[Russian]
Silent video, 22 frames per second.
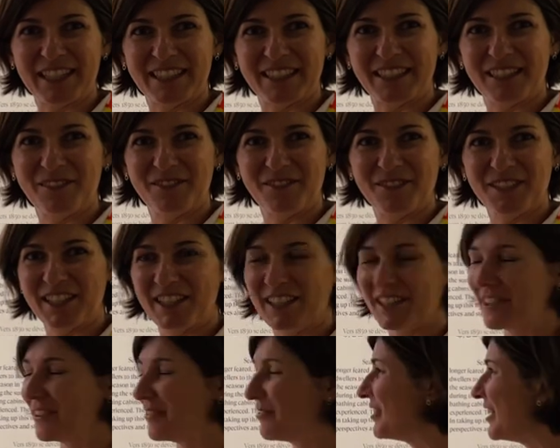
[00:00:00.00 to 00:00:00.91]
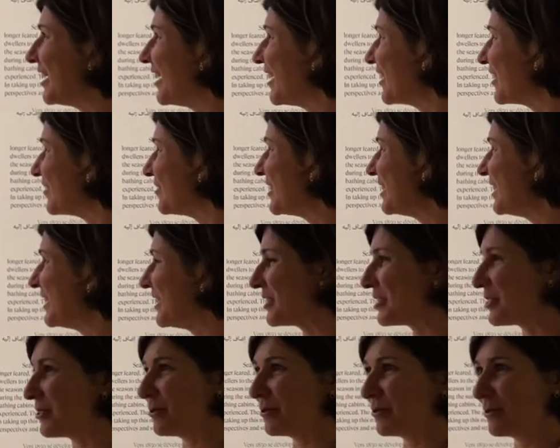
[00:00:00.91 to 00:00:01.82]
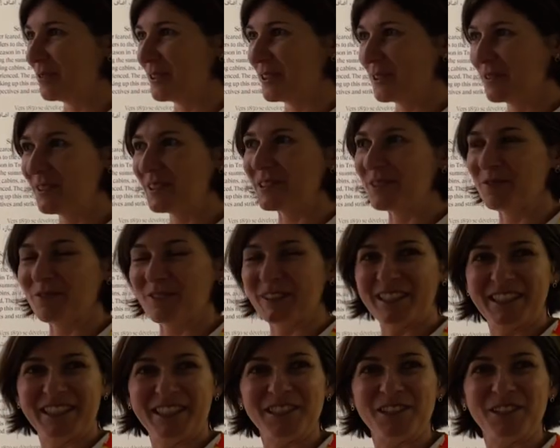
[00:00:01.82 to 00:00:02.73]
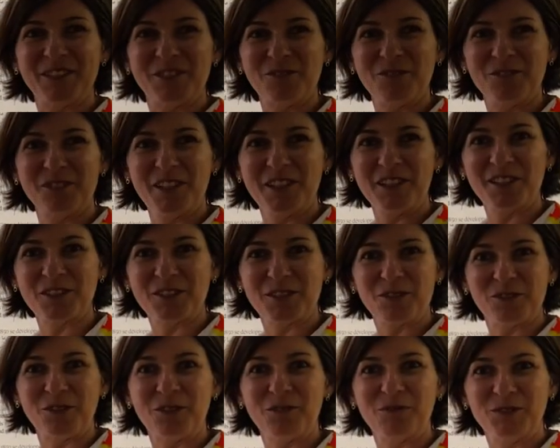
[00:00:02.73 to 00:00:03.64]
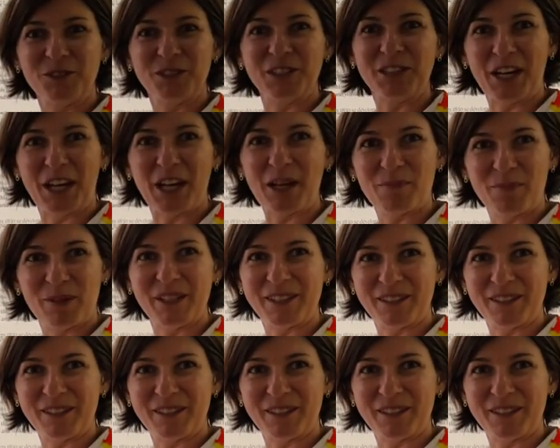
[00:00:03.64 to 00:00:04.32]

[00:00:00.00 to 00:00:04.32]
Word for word: это движение флагов, что действительно у нас есть ощущение, что его треплет